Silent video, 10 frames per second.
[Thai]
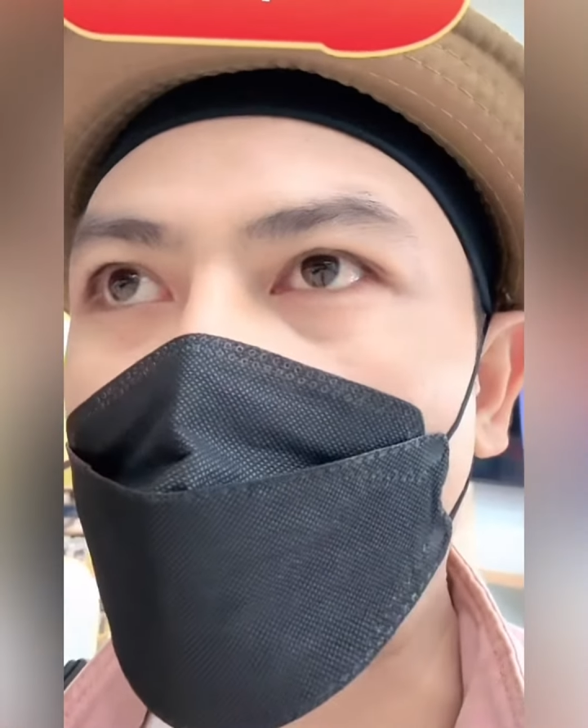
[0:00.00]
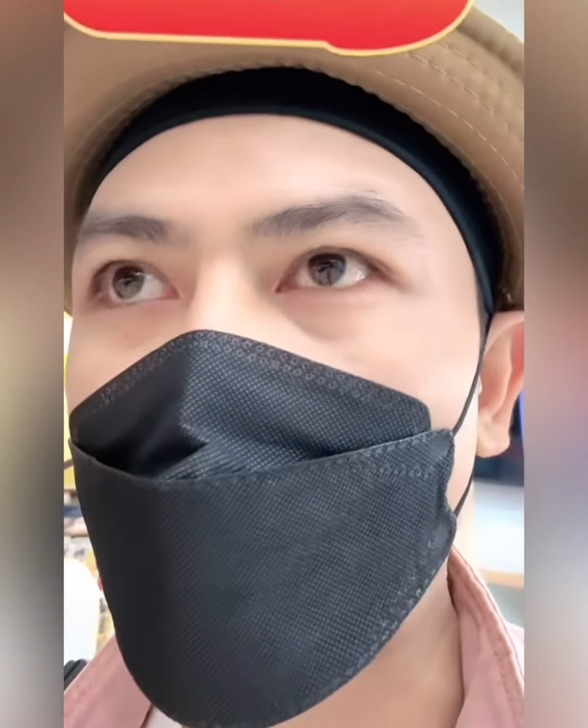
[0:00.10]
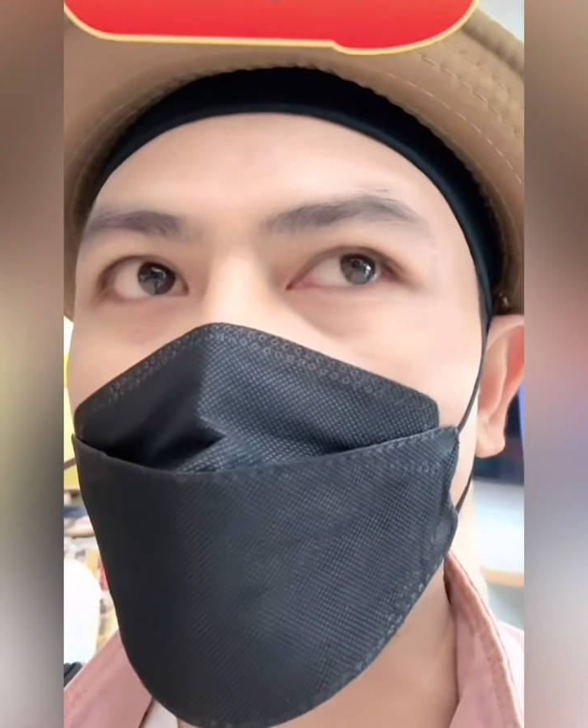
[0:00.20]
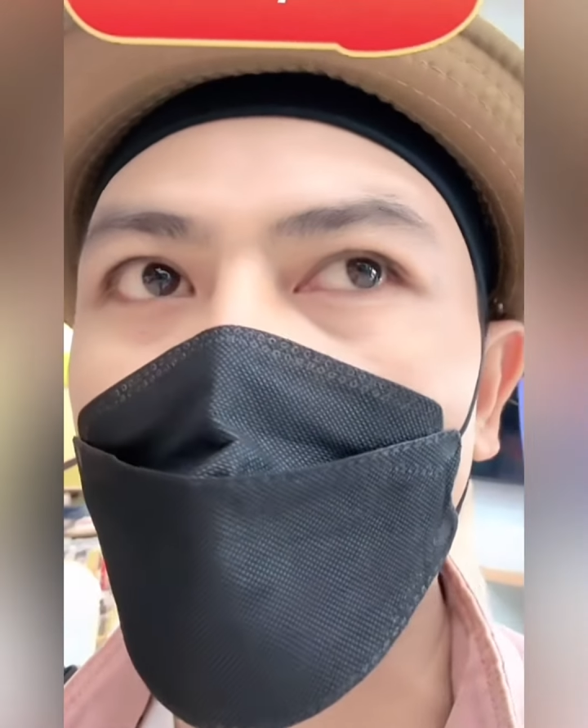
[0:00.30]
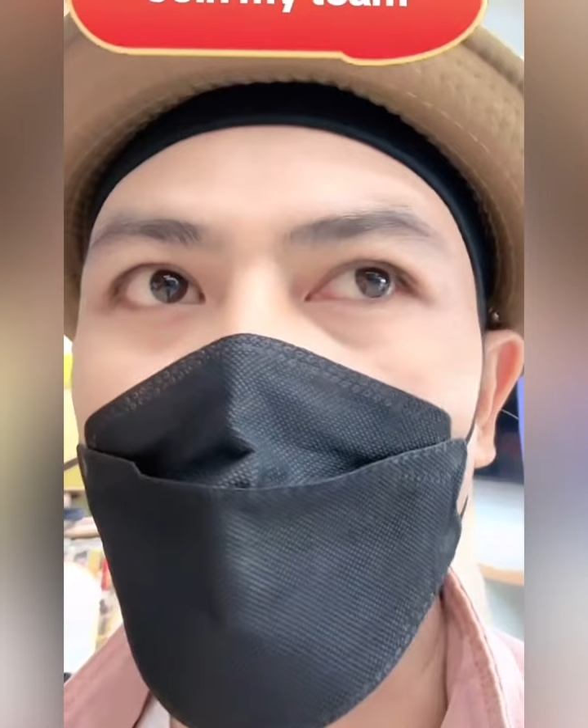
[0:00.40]
กา
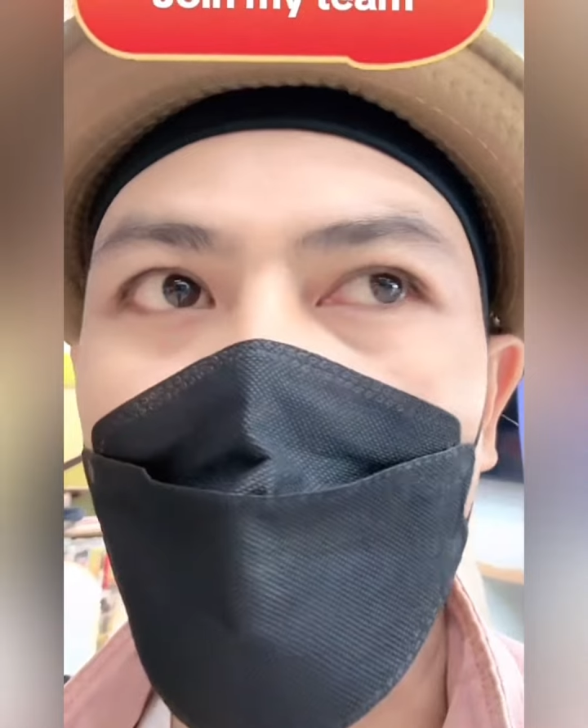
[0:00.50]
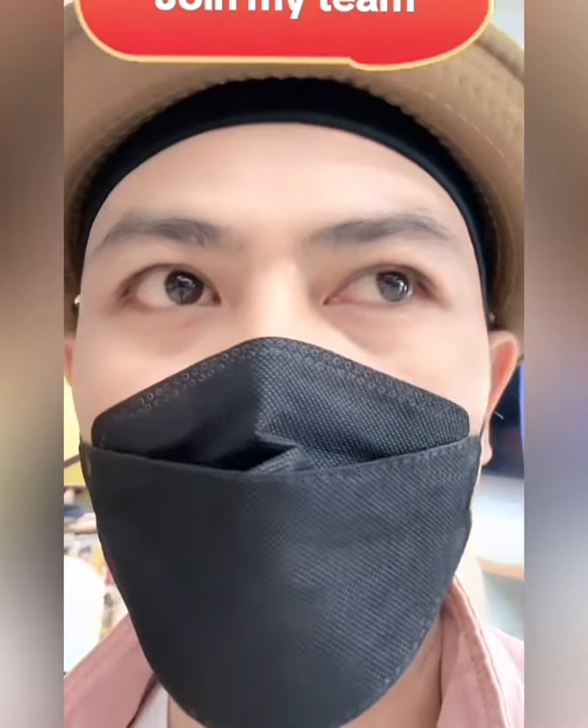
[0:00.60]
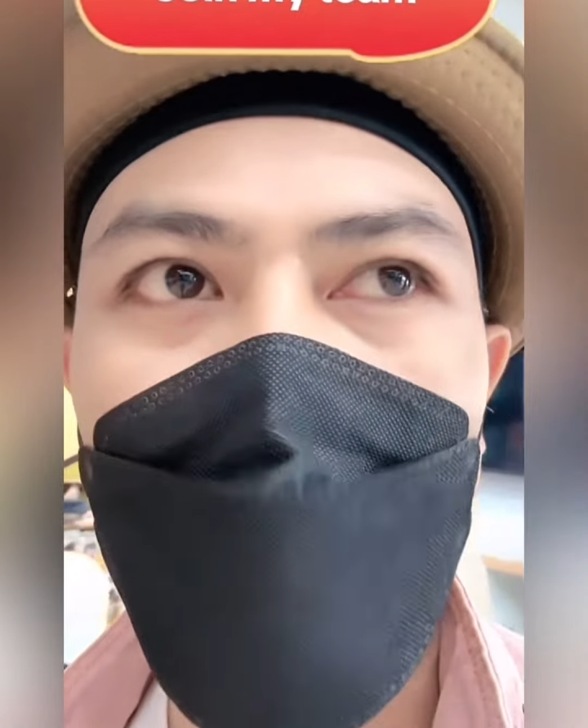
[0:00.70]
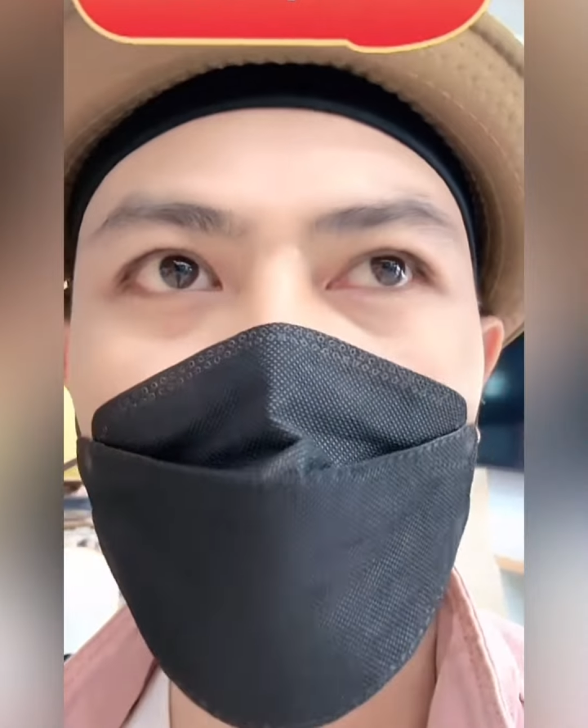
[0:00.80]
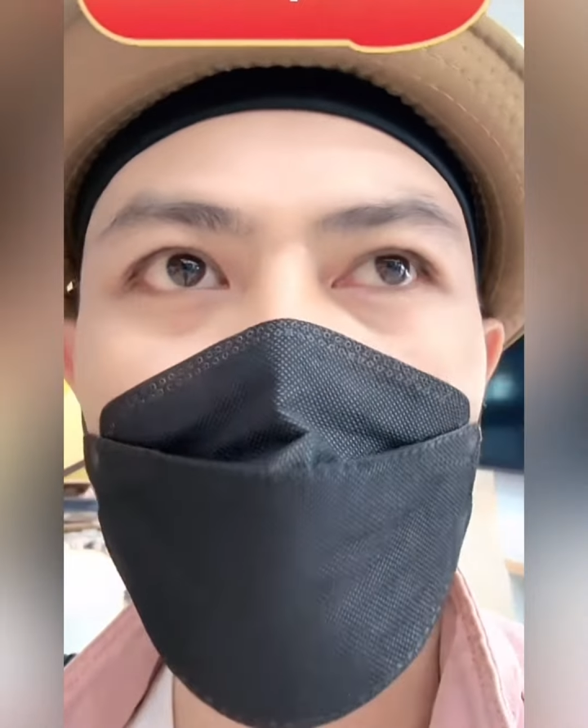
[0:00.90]

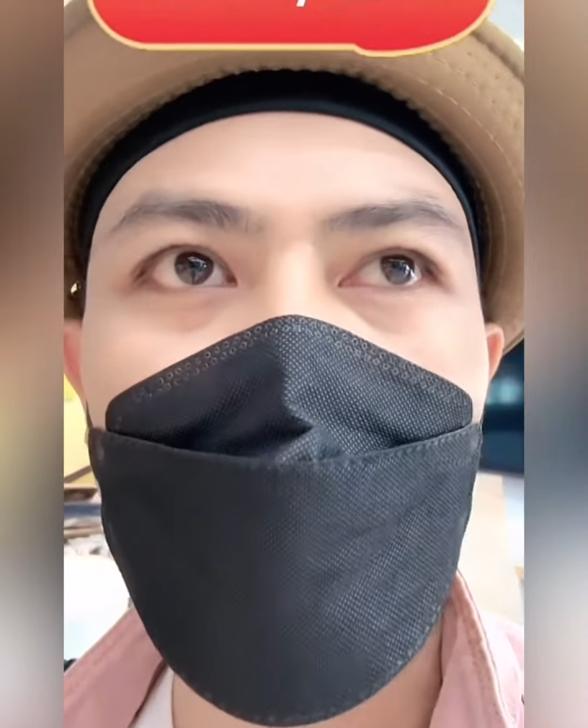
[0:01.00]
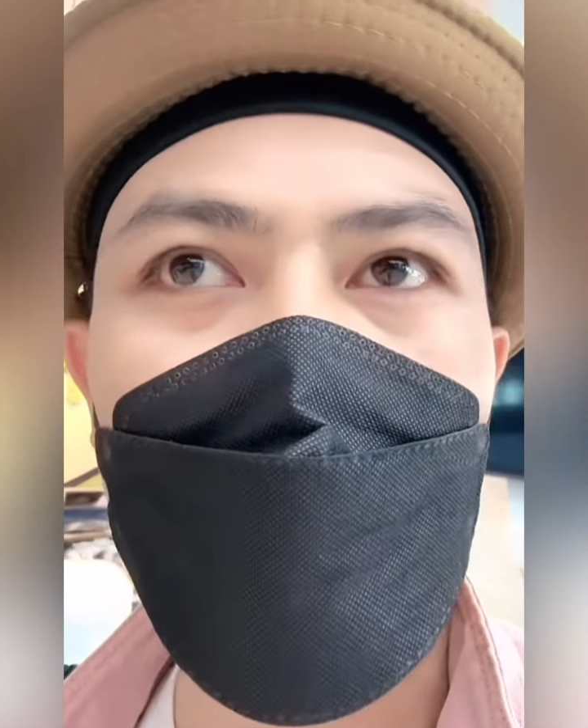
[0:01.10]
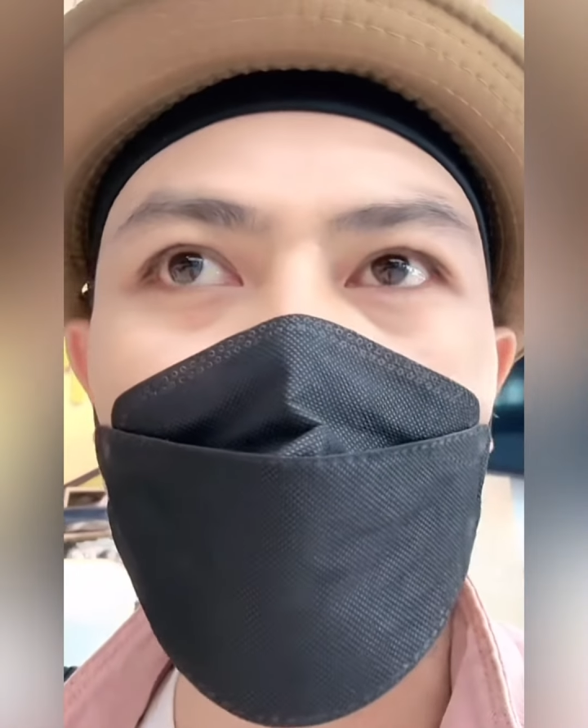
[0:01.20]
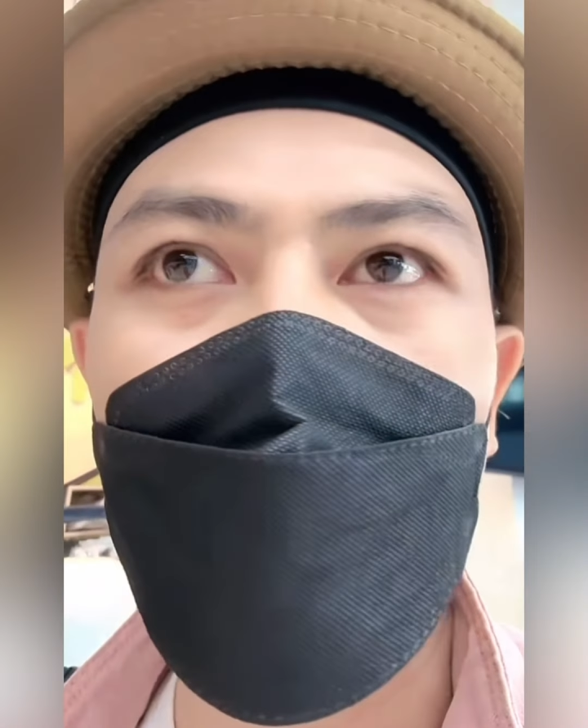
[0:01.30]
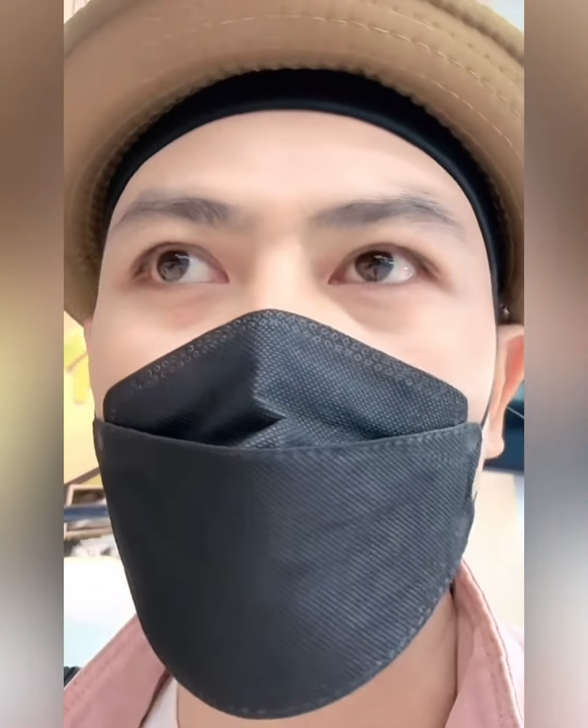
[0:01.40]
มาได้
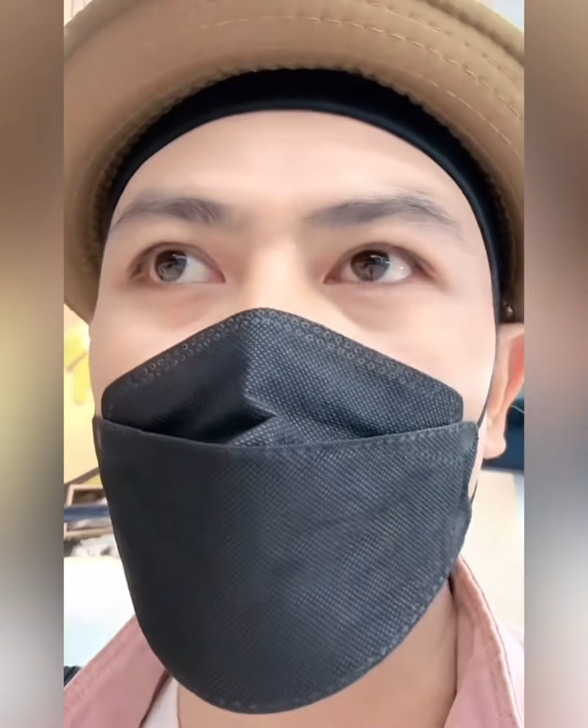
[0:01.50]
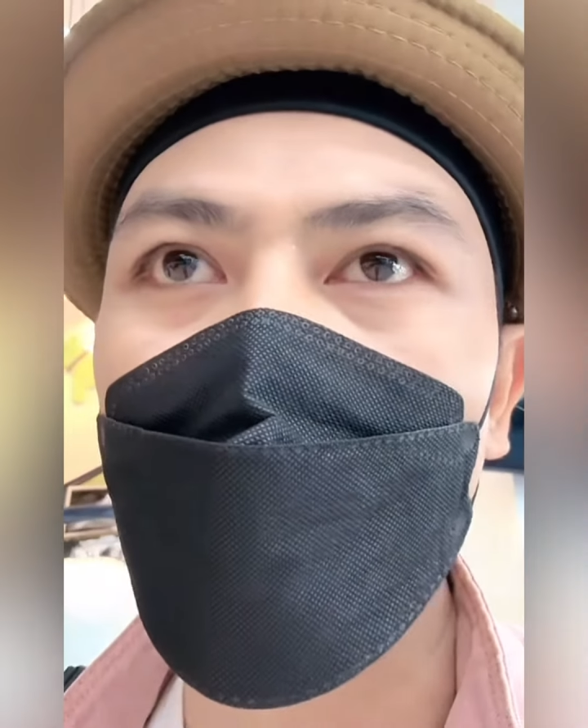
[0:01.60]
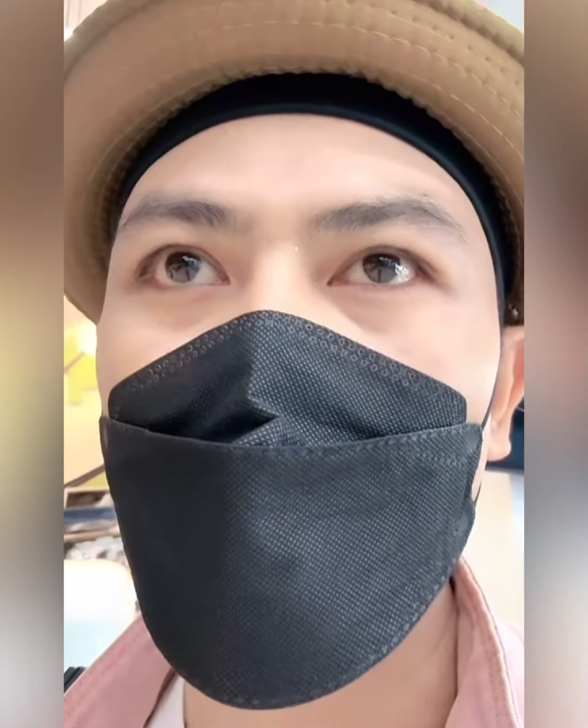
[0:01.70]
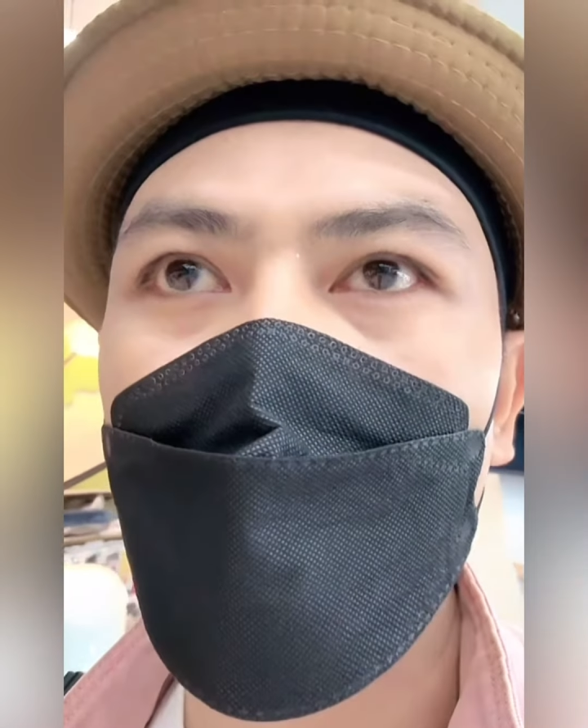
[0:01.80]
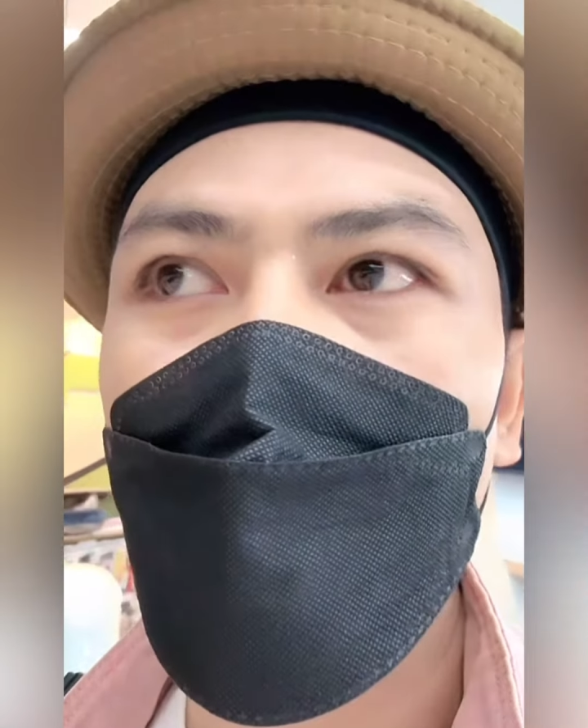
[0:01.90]
เลย